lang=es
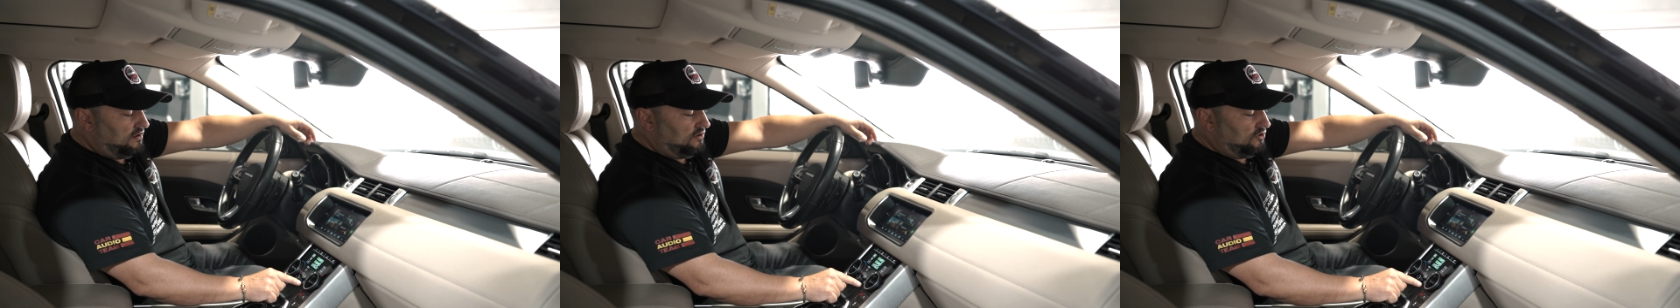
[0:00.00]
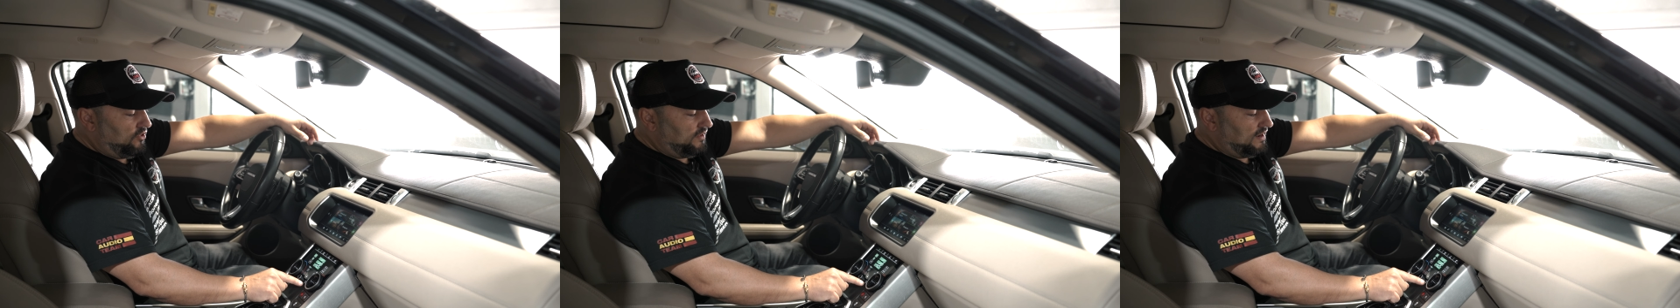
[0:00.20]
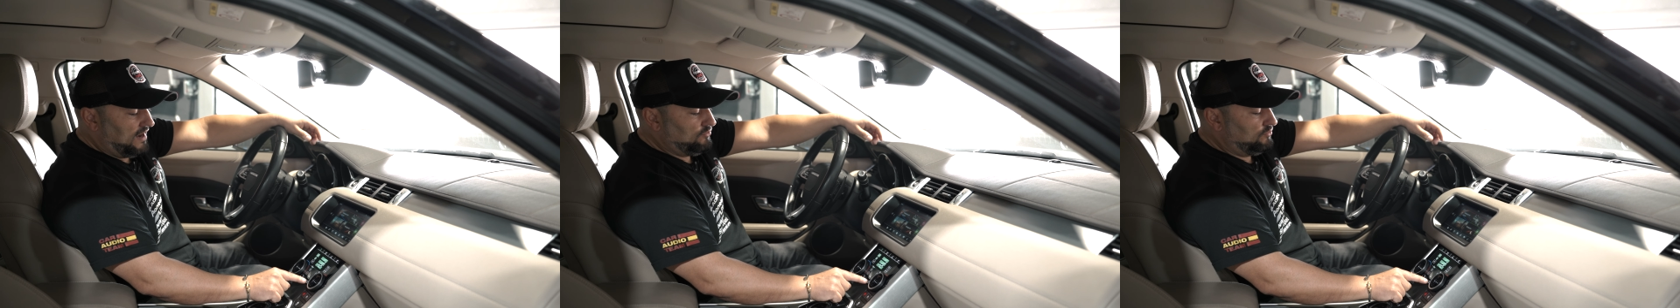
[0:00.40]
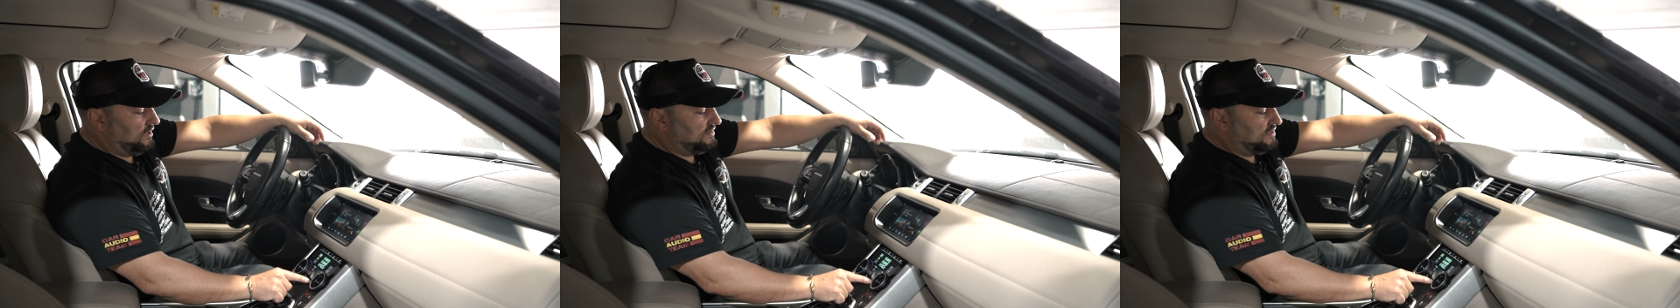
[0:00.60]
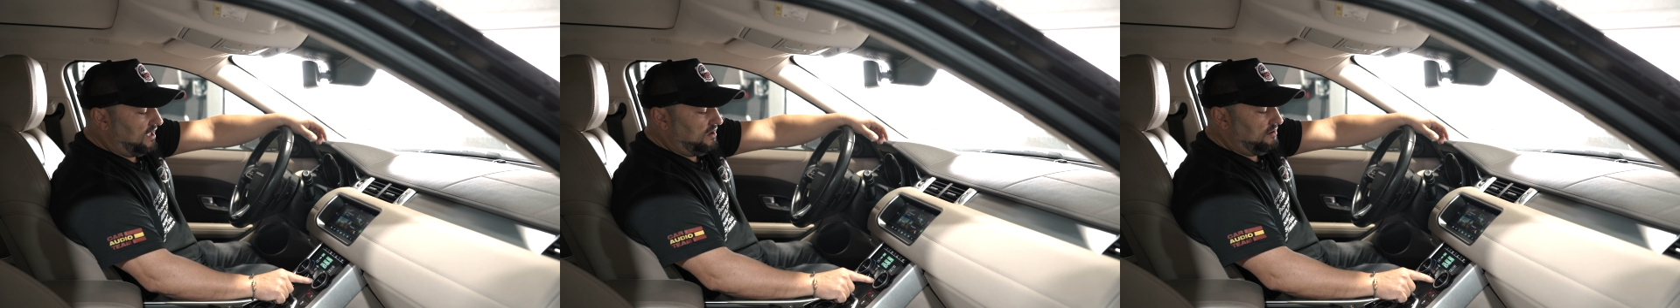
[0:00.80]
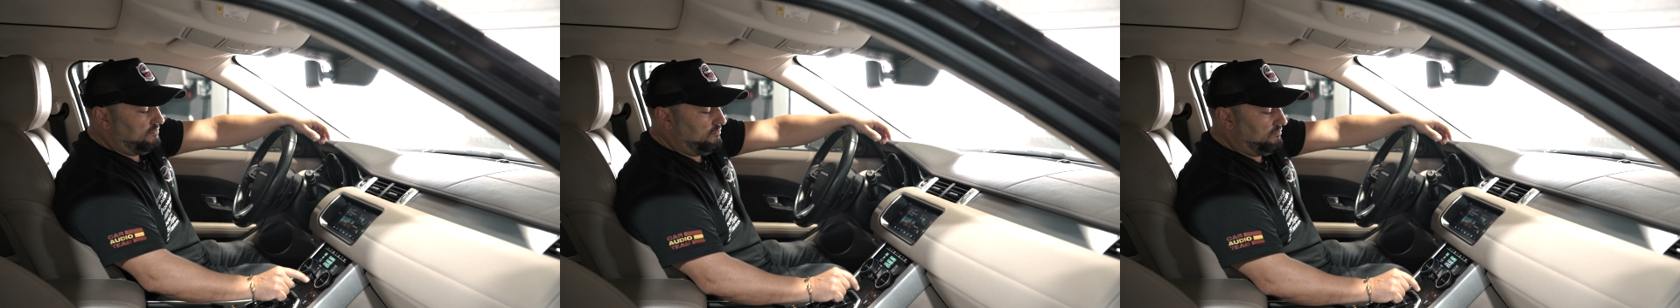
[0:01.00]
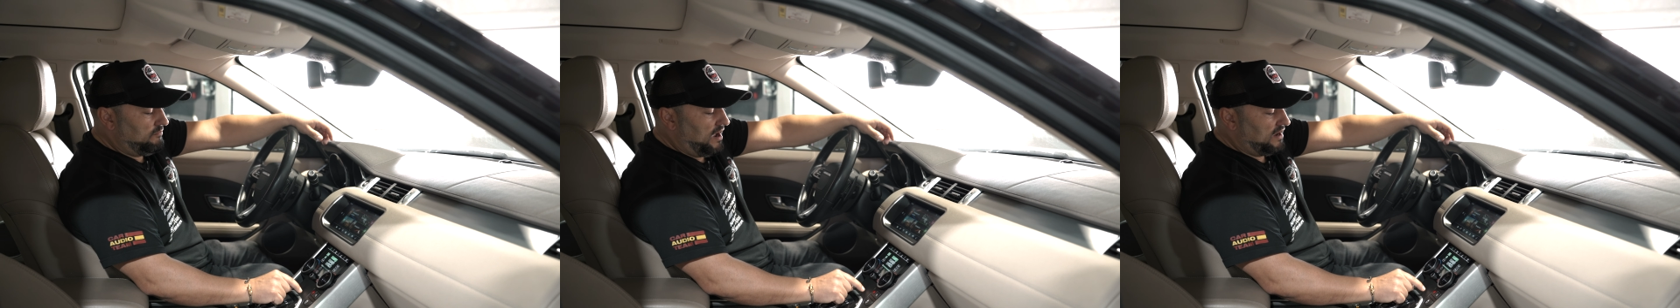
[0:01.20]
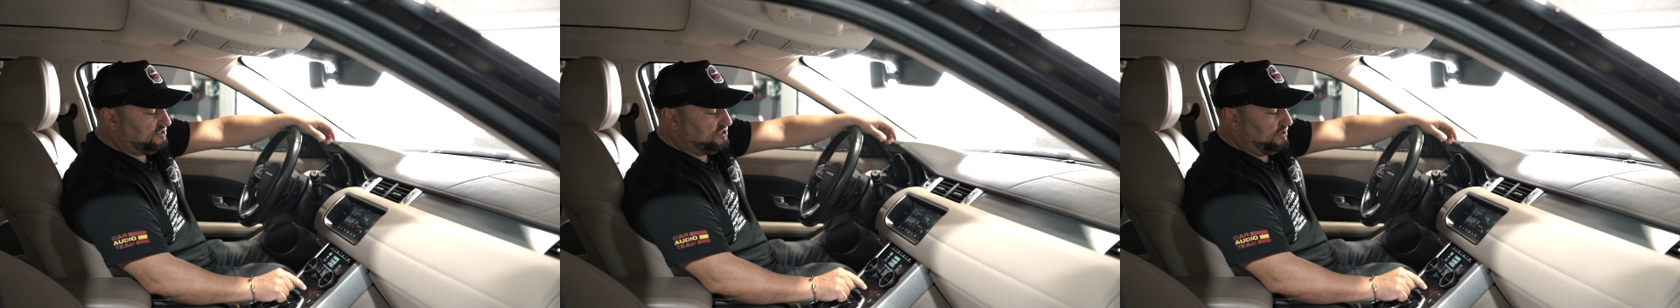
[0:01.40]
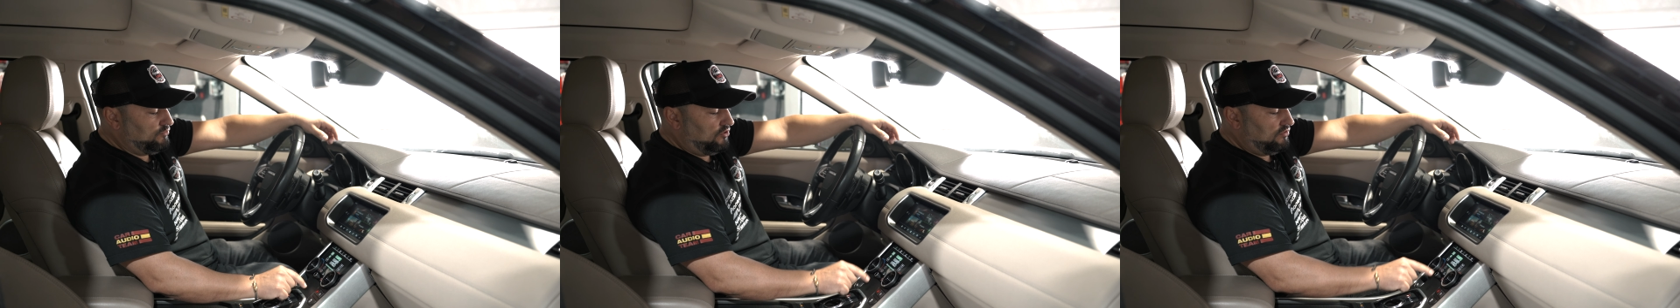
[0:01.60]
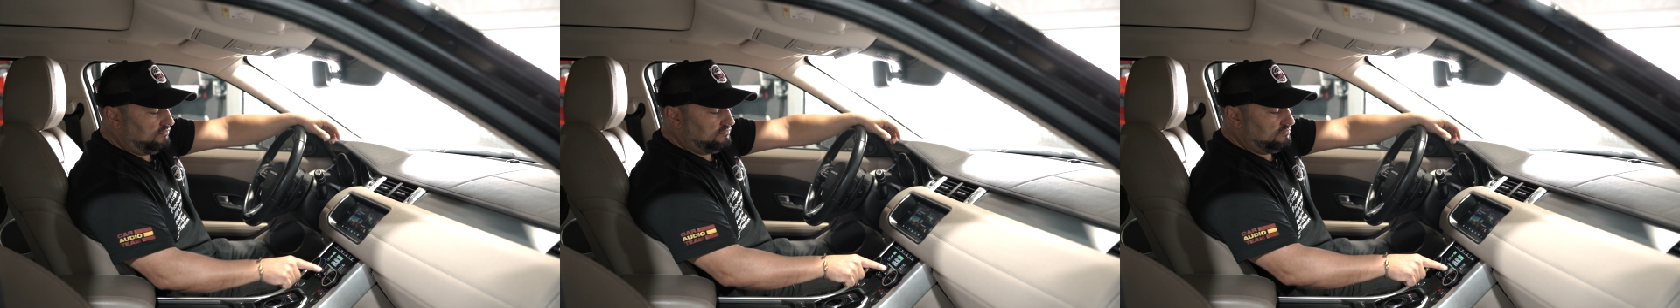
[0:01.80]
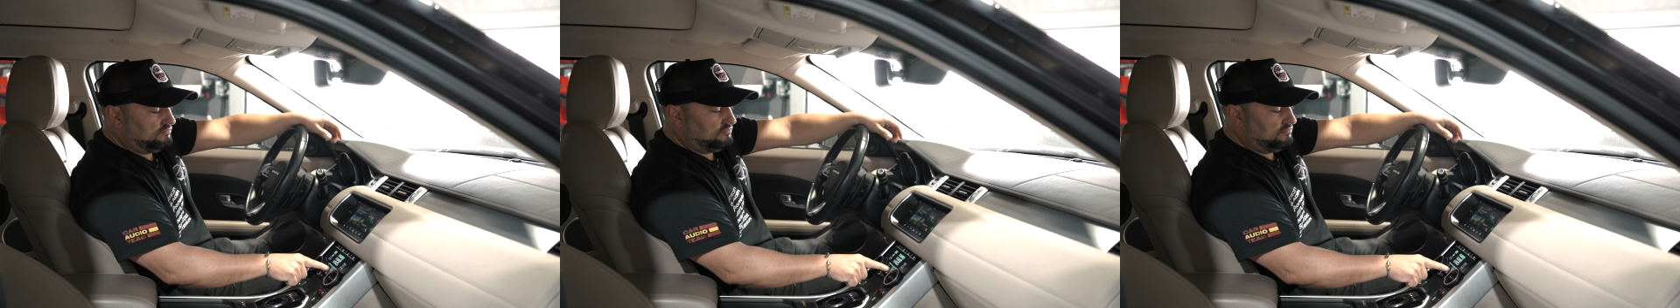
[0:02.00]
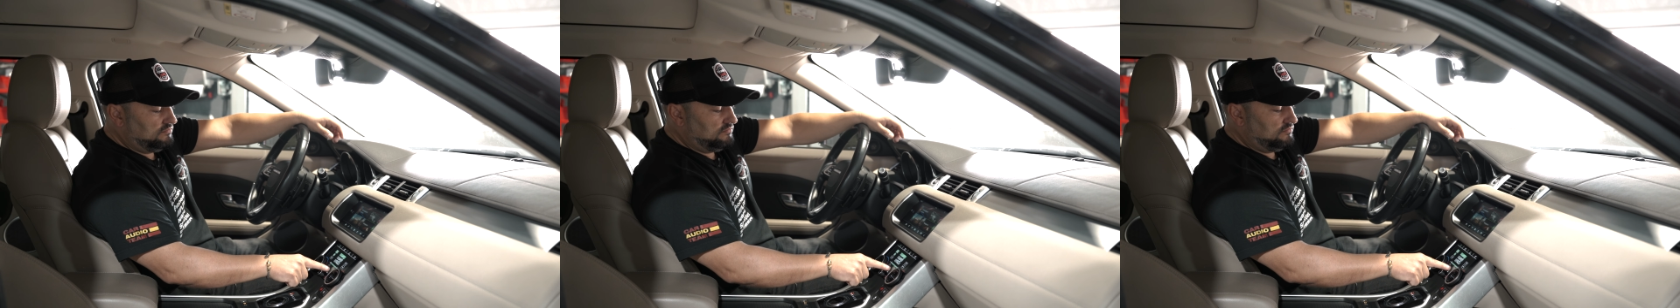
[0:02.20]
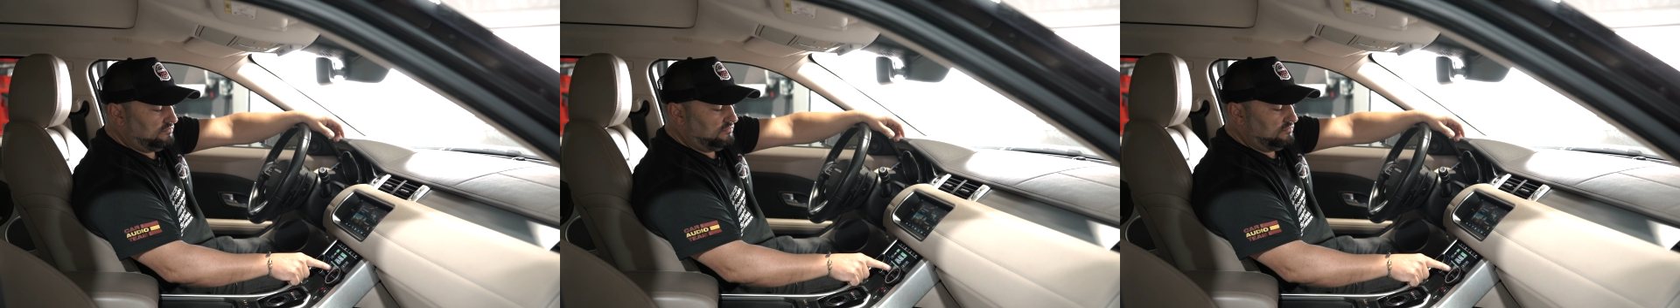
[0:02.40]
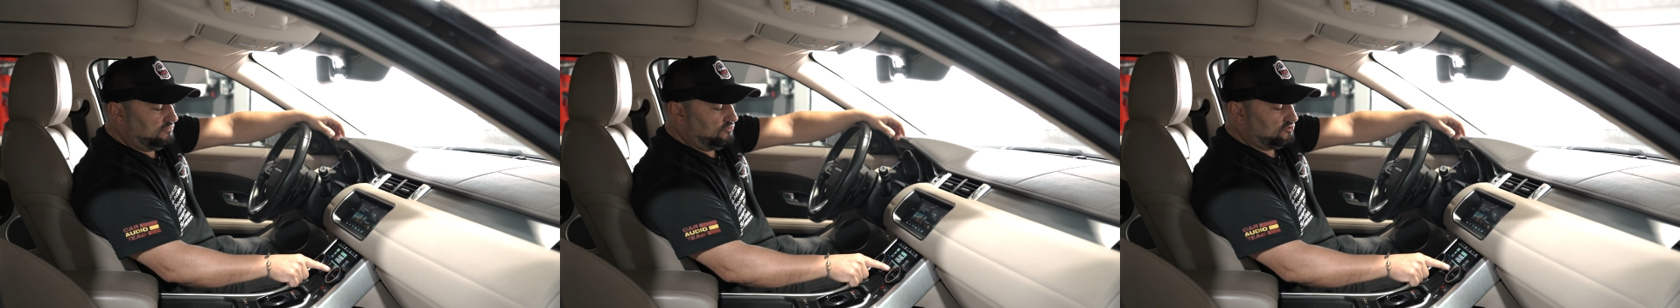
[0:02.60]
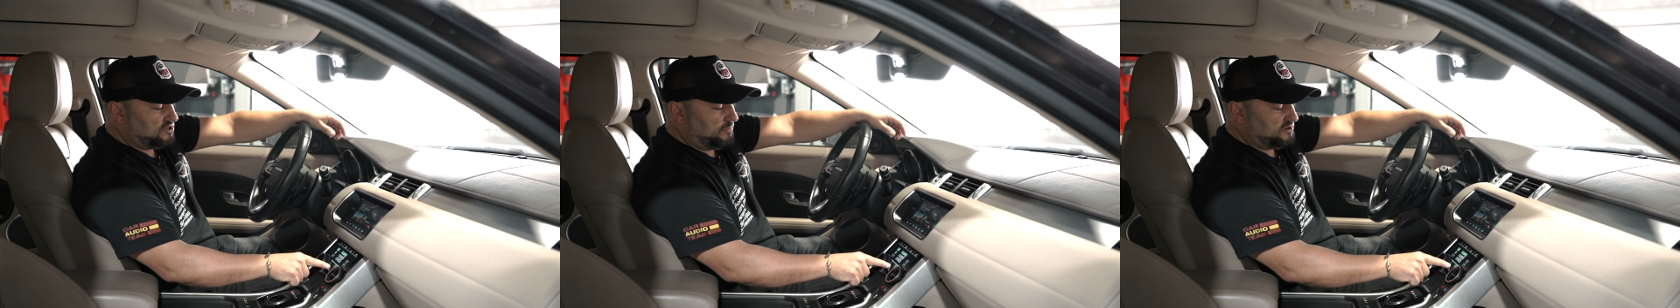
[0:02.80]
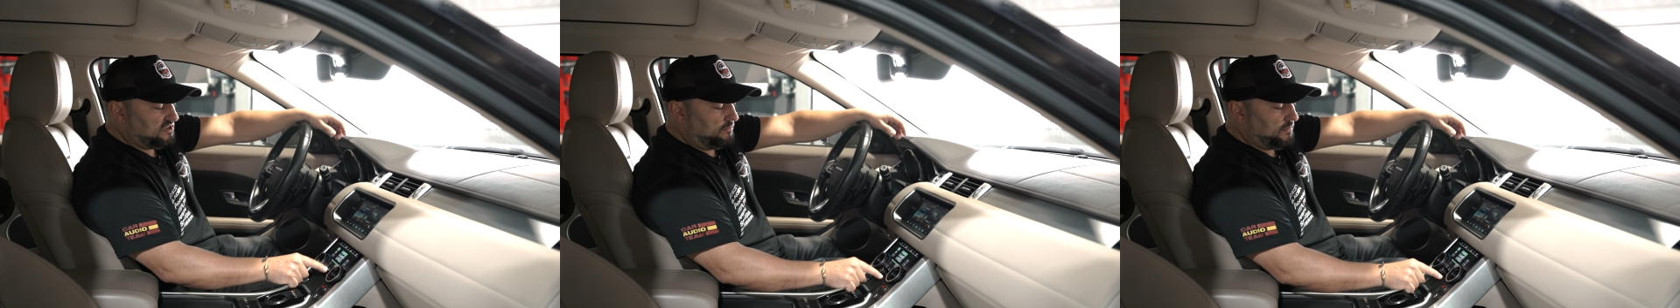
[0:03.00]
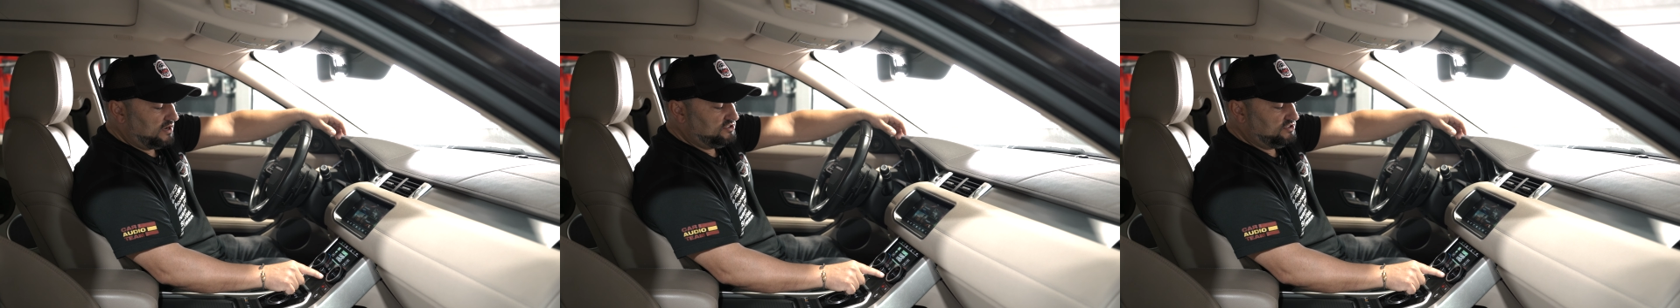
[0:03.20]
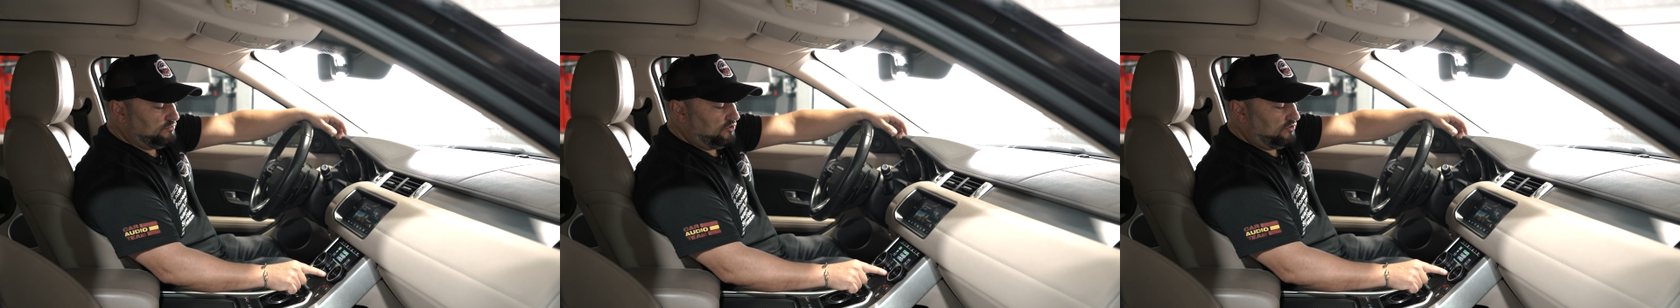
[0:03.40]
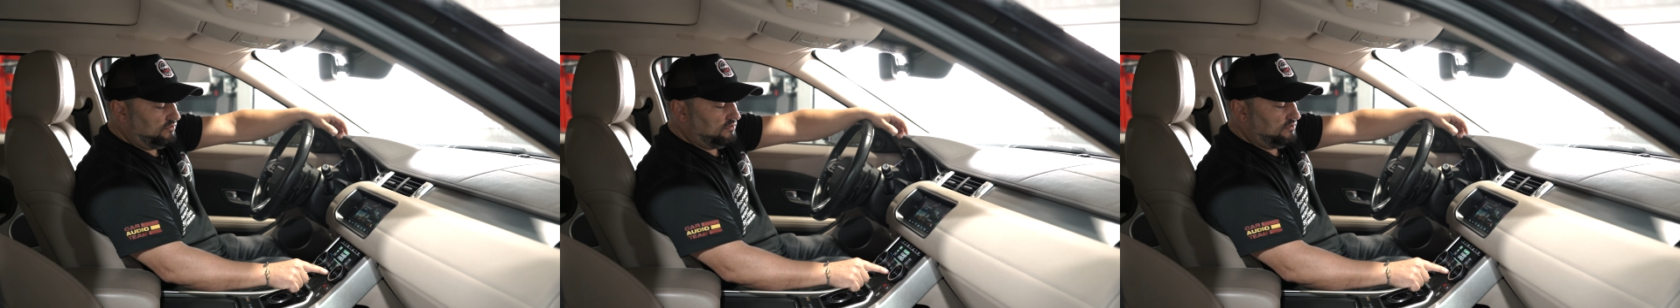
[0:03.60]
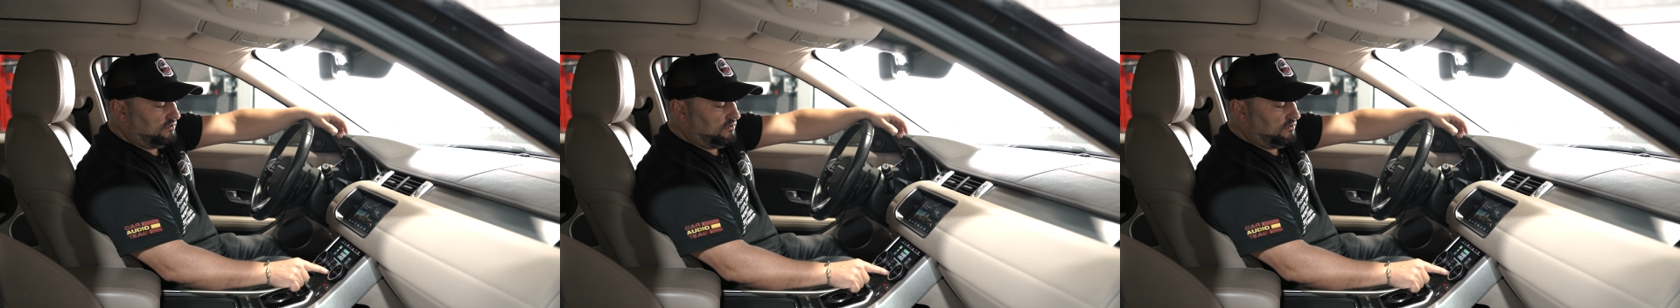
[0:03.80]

lo de la luneta máximo, nos ha pasado máximo,